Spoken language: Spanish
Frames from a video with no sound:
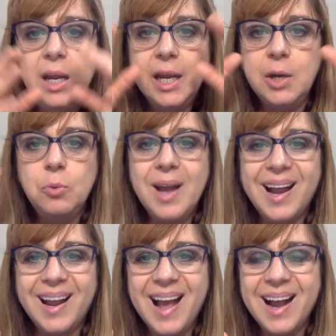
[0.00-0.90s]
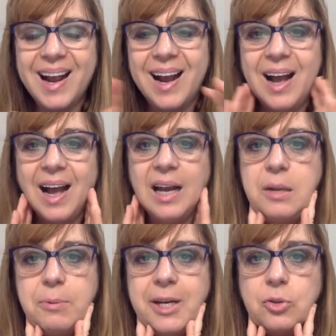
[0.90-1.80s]
en una caja al
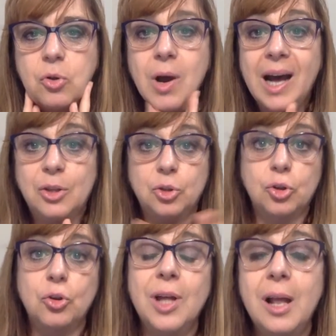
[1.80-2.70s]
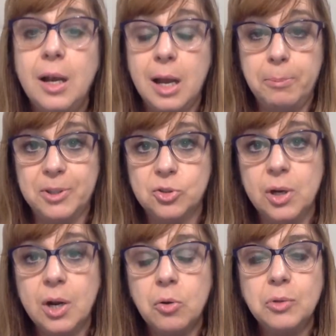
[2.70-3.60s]
librito a todas las
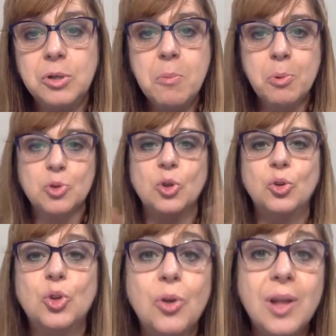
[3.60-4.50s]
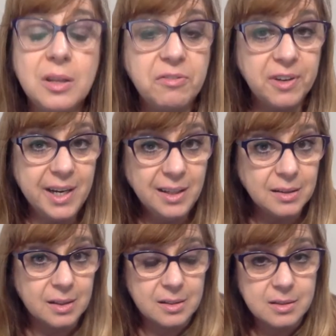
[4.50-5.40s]
personas con autismo, pues son todas
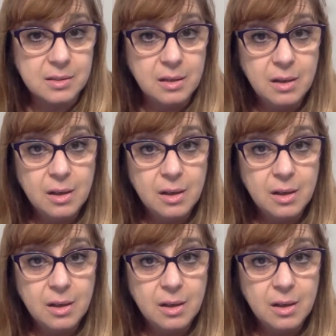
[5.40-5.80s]
diferentes.